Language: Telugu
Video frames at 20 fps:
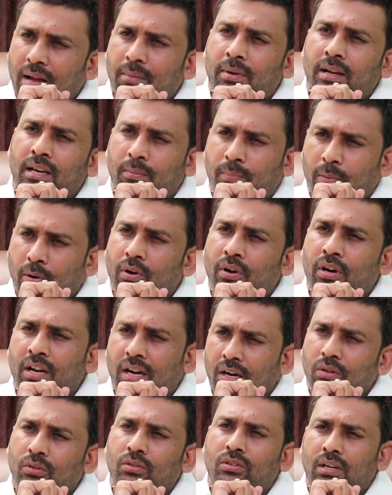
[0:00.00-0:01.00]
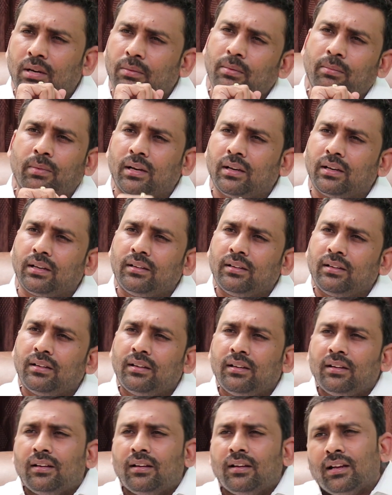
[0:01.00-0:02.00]
సామాన్య పౌరుడిగా అడుగుతున్నా మిమ్మల్ని
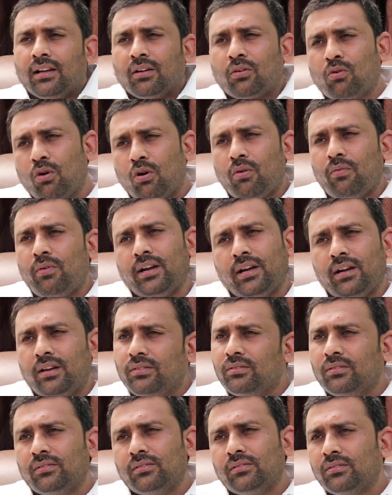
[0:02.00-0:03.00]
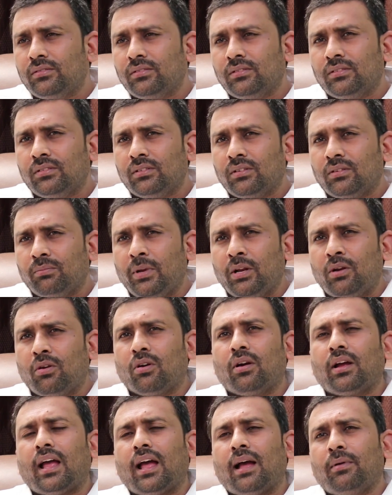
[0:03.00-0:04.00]
కోవిడ్ మీరు
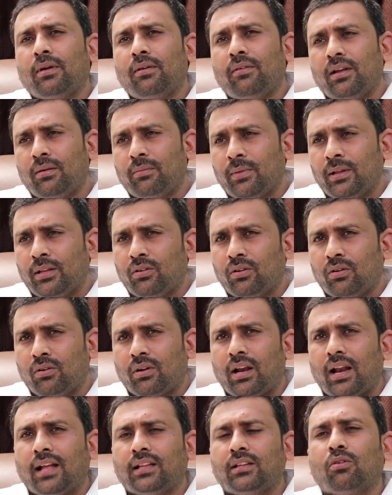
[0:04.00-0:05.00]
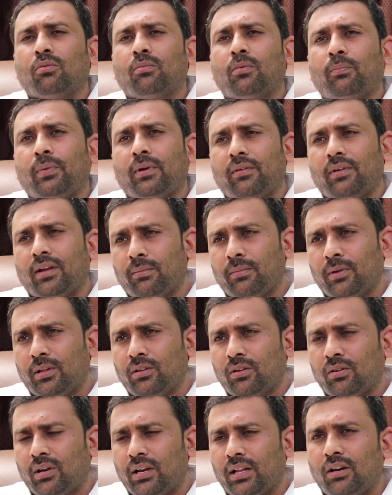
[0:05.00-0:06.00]
ఒక యాభై వేల మందో ఒక లేకపోతే ఒక ముప్పై వేల
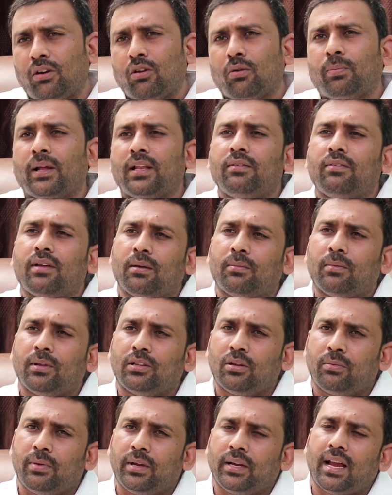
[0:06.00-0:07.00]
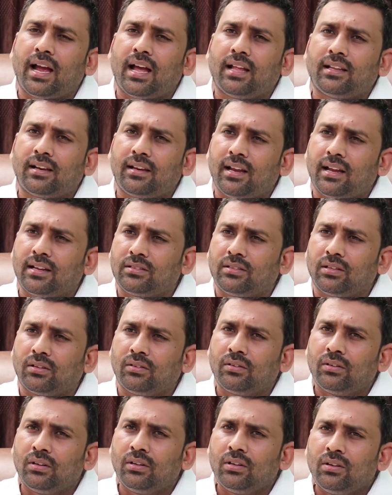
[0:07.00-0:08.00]
మందో లేదంటే ఒక పదివేల మందో మేము గ్యాదర్ చేస్తాం
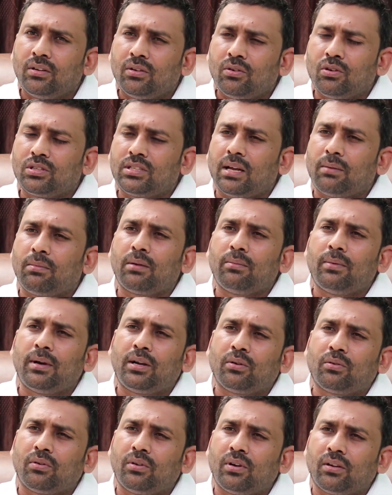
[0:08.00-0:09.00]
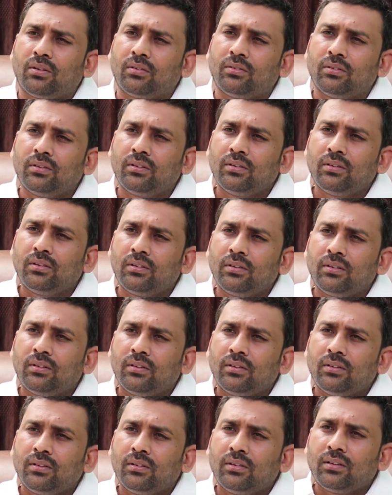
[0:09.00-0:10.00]
ఓ సభలు పెట్టుకుంటాం
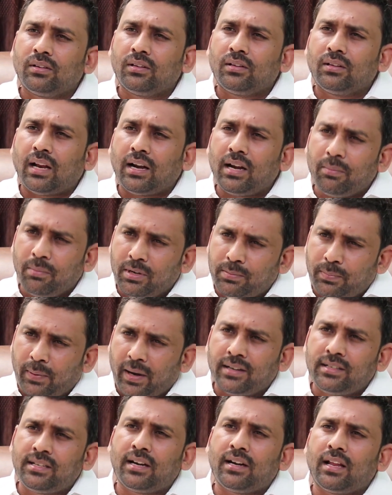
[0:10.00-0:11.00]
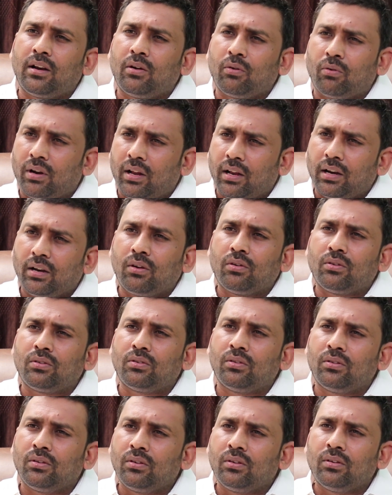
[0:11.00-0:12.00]
అంటే మీరు స్ప్రెడ్ చేయటనుకున్నారు
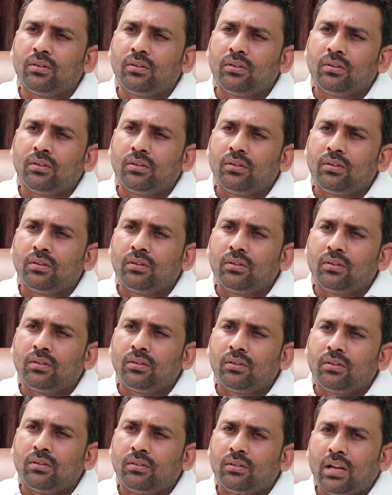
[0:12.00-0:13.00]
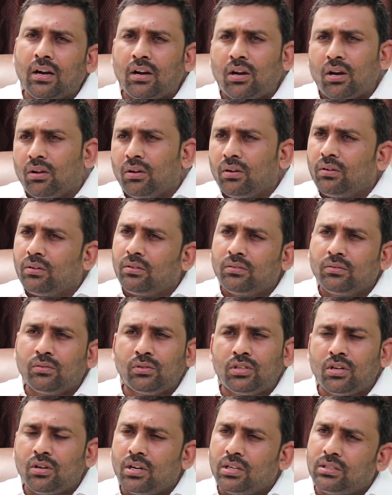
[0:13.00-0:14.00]
ఈరోజు దాంట్లో
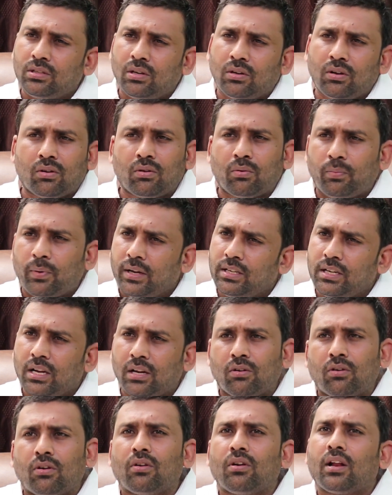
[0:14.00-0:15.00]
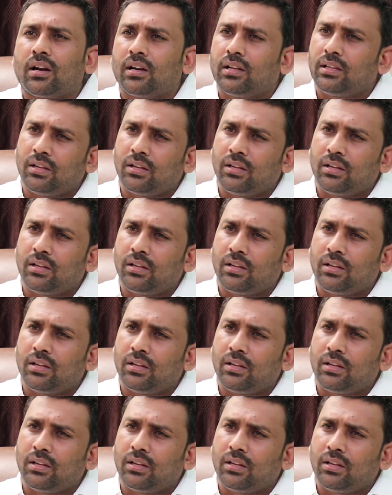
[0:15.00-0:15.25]
ఉద్యోగస్తుల్లో ఉపాధ్యాయులు కూడా ఉన్నారు